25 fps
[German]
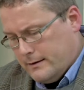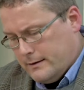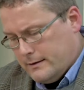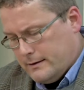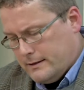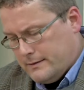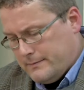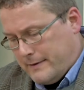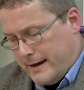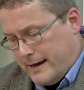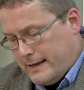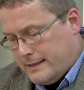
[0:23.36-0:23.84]

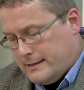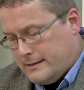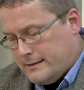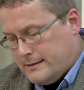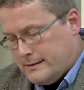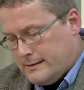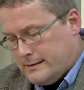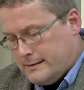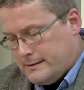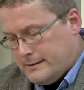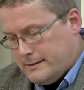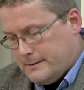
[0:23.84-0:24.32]

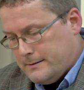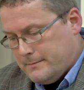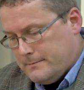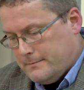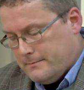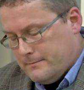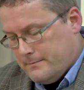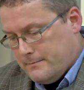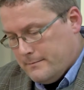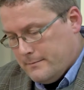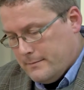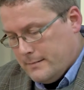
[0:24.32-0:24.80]
Zweitens,
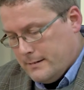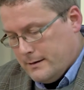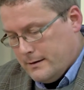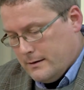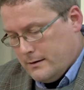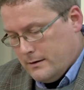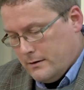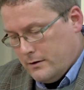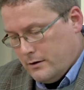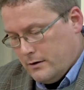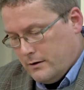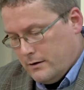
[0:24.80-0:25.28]

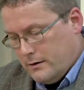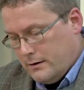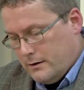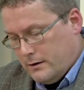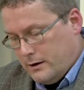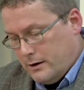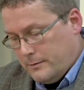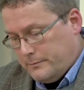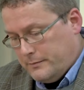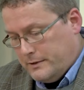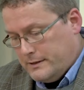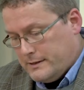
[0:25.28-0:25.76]

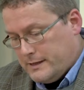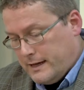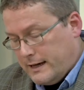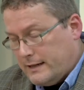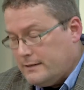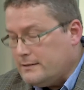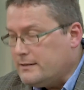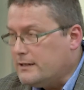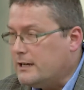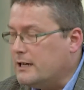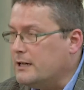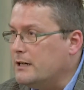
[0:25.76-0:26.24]
ob dieser
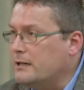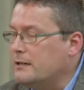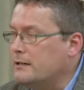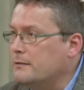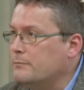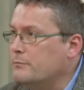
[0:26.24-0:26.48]
Antrag